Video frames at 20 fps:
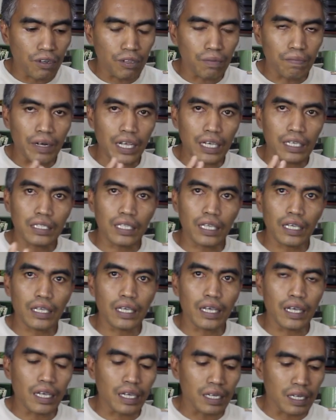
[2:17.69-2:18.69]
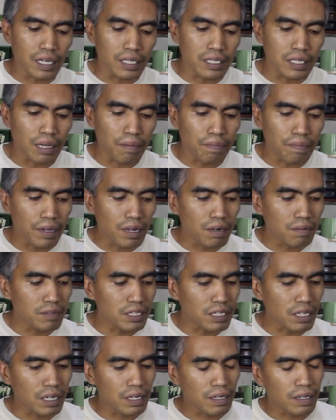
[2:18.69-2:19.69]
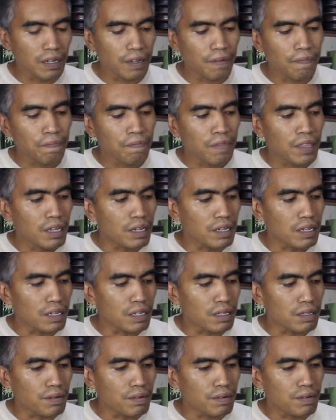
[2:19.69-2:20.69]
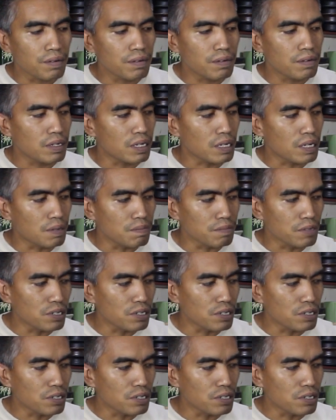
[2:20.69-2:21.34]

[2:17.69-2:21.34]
pot plastik yang agak ceper misalnya itu e,